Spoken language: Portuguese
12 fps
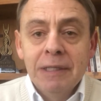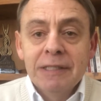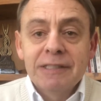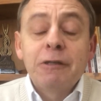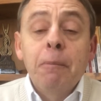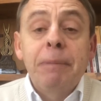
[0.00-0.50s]

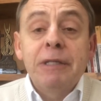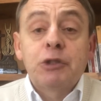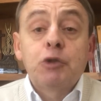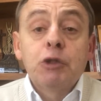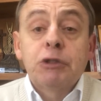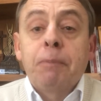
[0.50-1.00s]
São
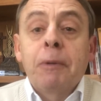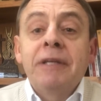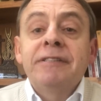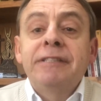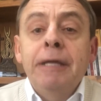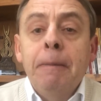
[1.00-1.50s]
pessoas, por
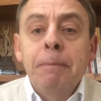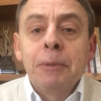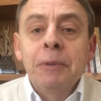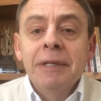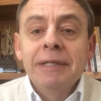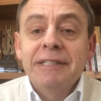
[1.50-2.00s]

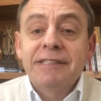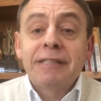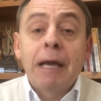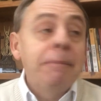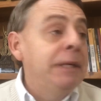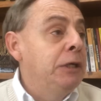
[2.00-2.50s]
exemplo, que
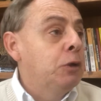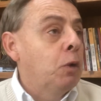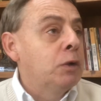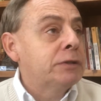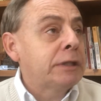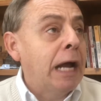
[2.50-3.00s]
sabem
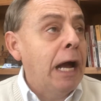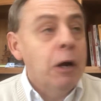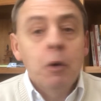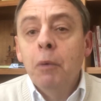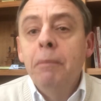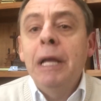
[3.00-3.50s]

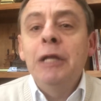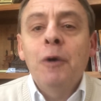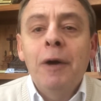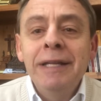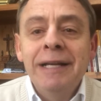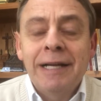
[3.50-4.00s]
encontrar o
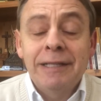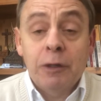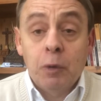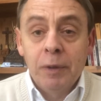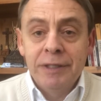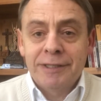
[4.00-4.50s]
melhor em cada
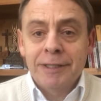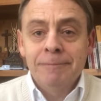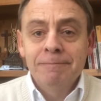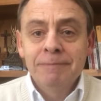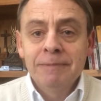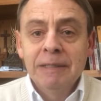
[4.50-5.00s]
coisa.